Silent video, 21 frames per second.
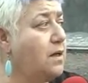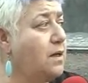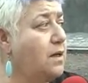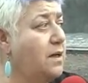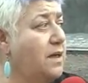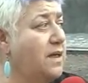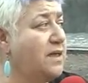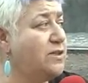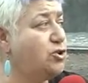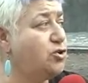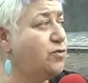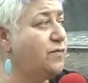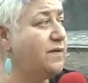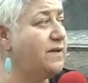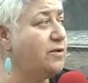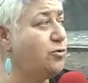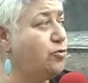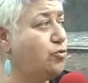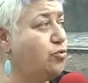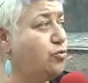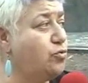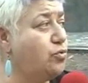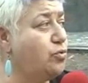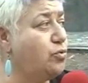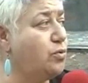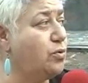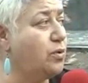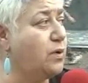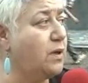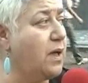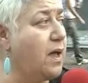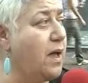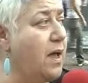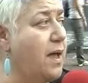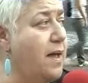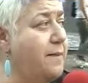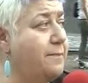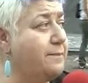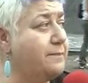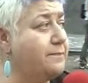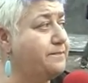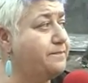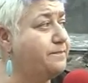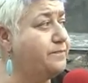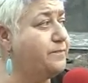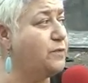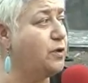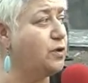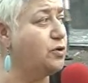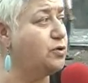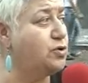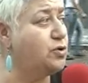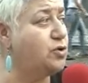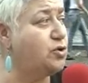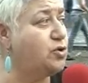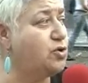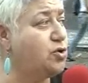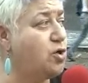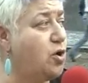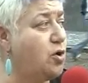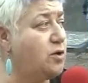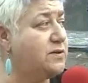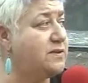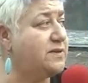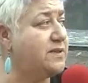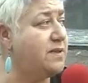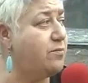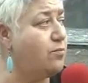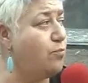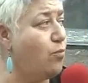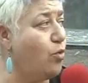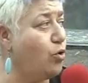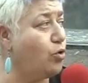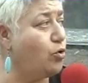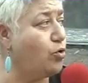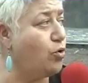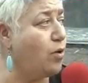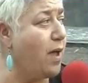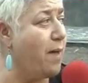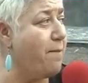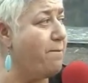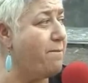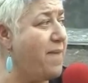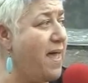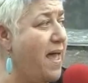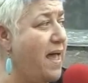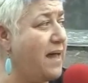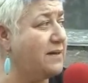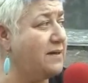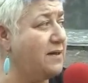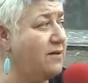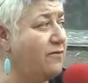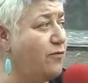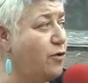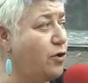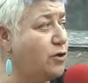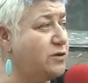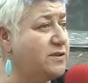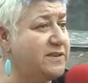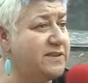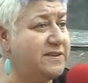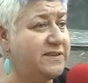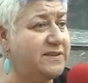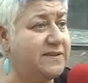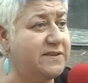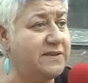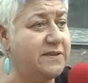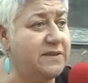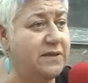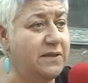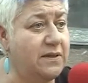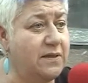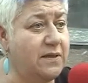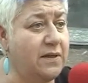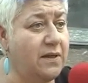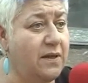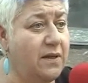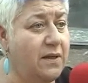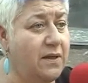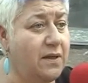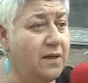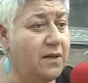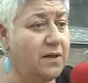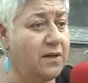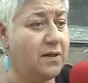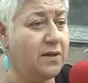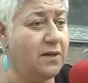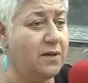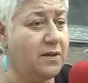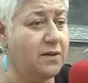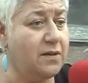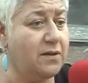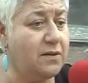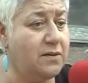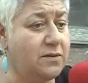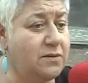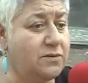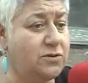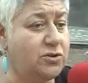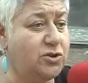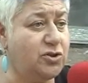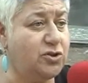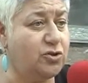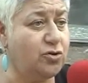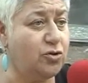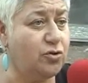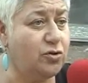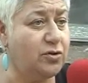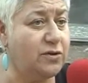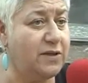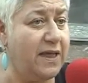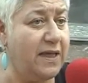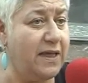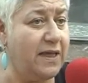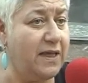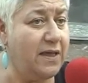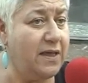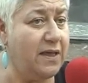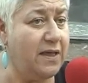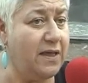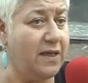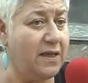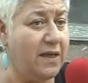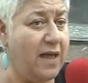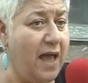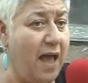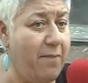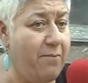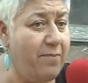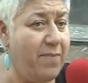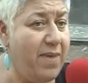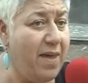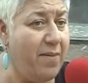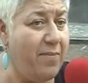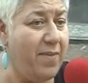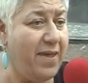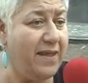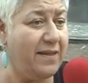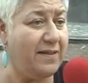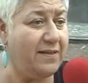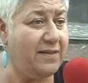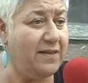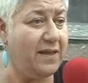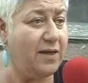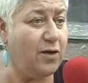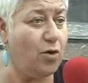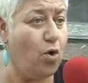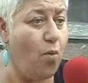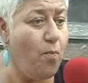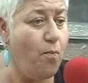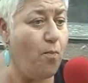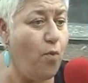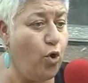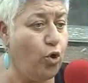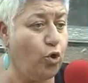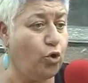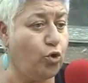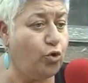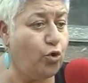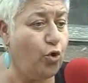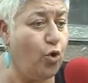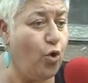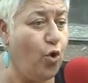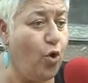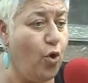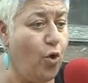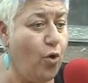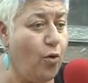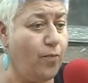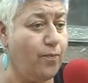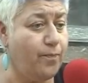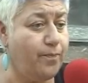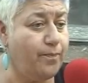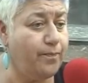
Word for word: La gioventù turca non so se è molto cambiata, forse sì, eh, ci sono dei cambiamenti non molto